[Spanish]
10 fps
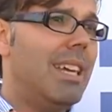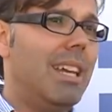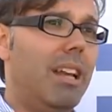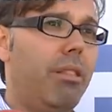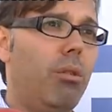
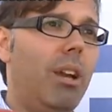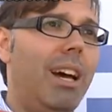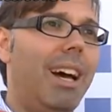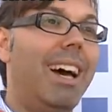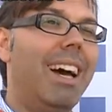y en la
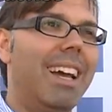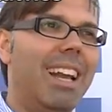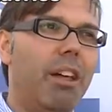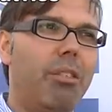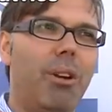zona,
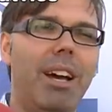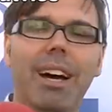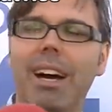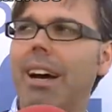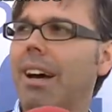en la
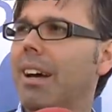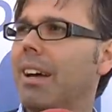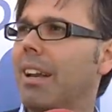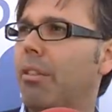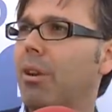zona,
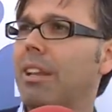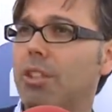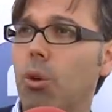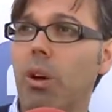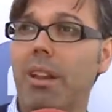
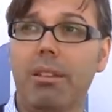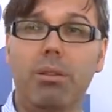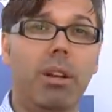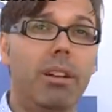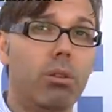antigua de la ciudad.